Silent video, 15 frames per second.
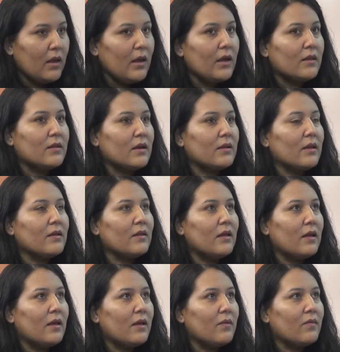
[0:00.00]
y tratan
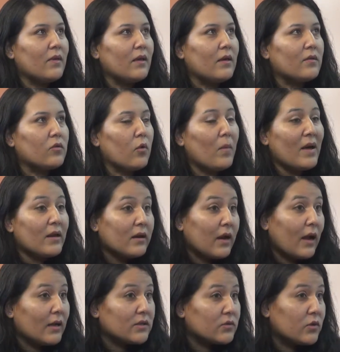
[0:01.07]
de, tomar
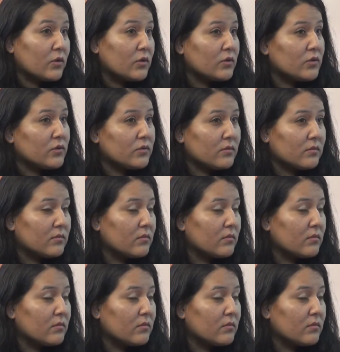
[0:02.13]
casos